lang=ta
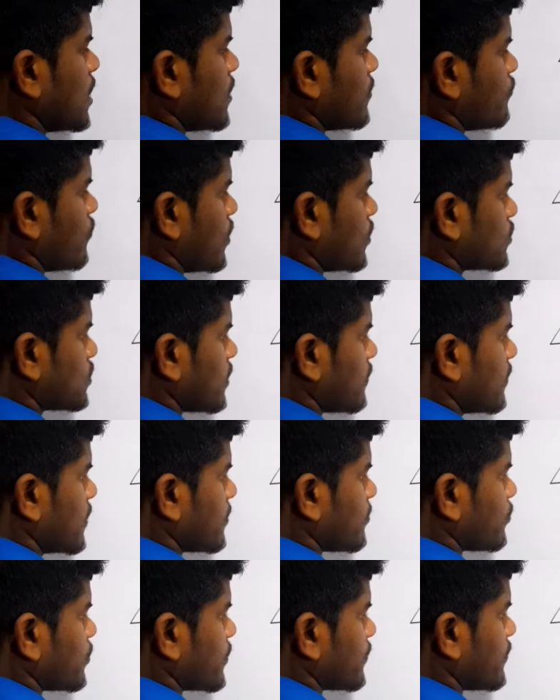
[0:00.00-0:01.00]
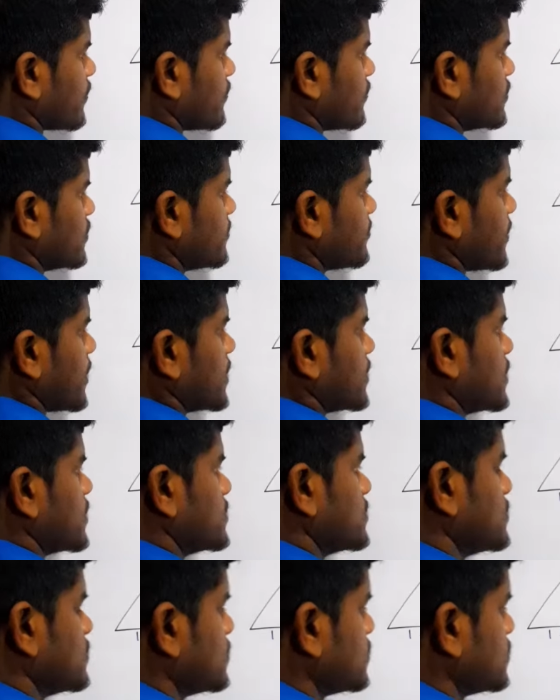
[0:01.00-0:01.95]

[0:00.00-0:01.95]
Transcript: வகுத்தா வரப்போகிற விட வந்து பதினஞ்சு